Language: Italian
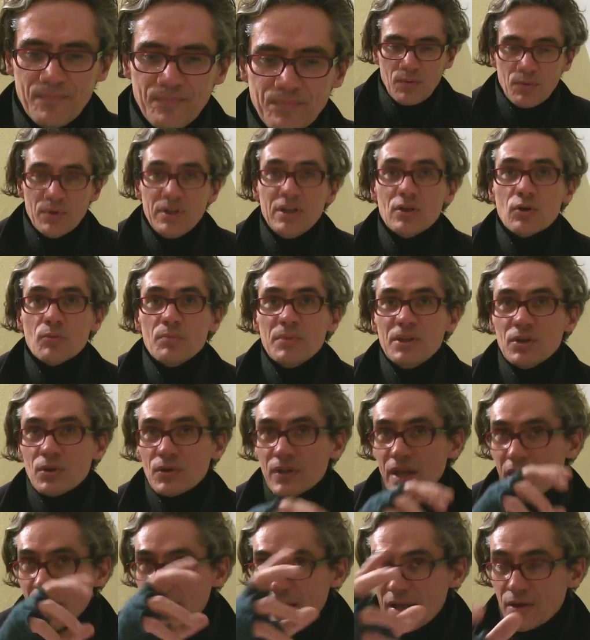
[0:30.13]
Quindi l'omino
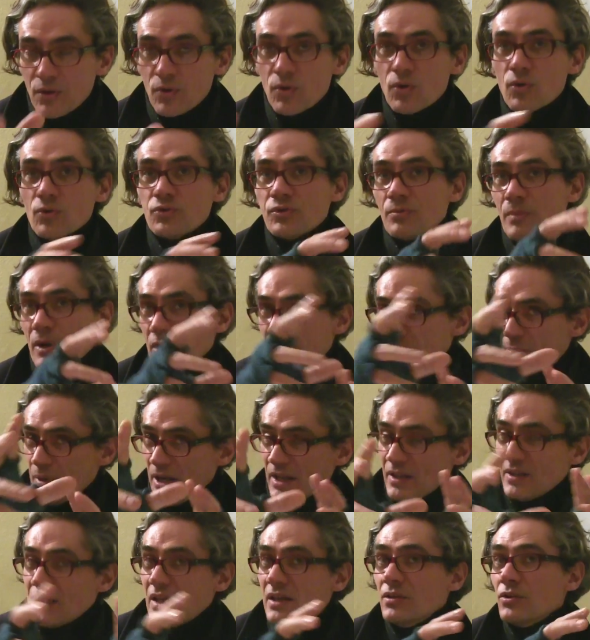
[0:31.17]
nero, insomma,
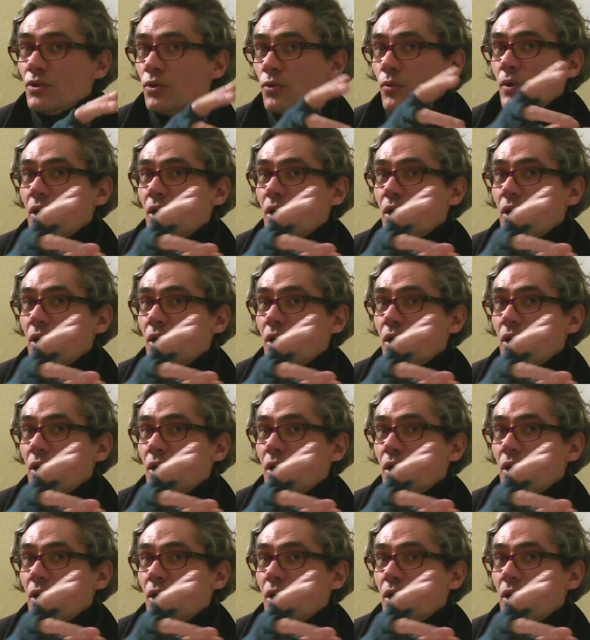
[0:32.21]
riprendendo